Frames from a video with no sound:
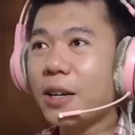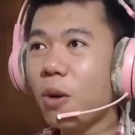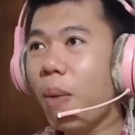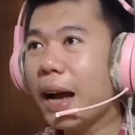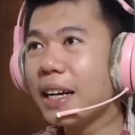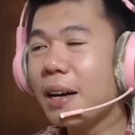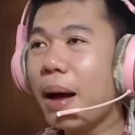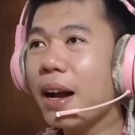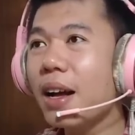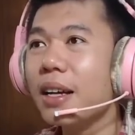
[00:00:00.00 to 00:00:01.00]
cũng mạnh đấy các
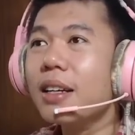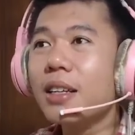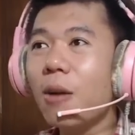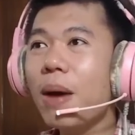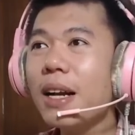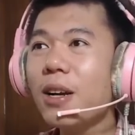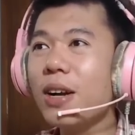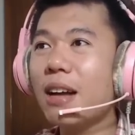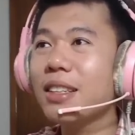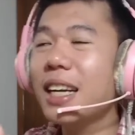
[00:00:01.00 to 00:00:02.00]
bạn ơi. Không biết đội
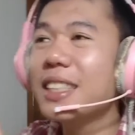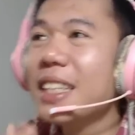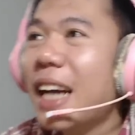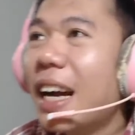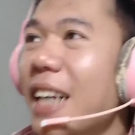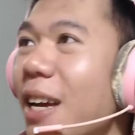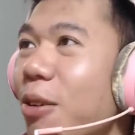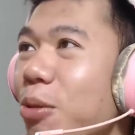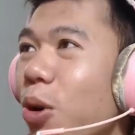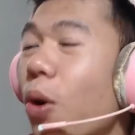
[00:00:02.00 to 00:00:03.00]
nào sẽ giành chiến thắng đây.
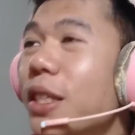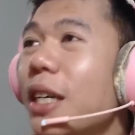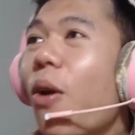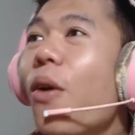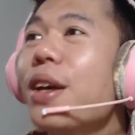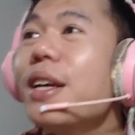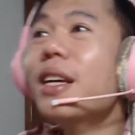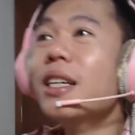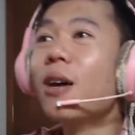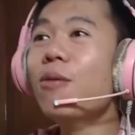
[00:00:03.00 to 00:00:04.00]
Ui dồi ôi, chết rồi,
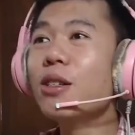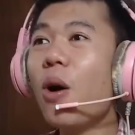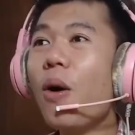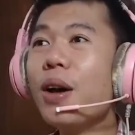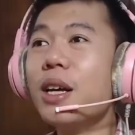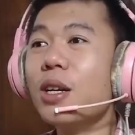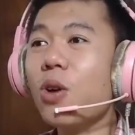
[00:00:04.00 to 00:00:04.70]
không được rồi.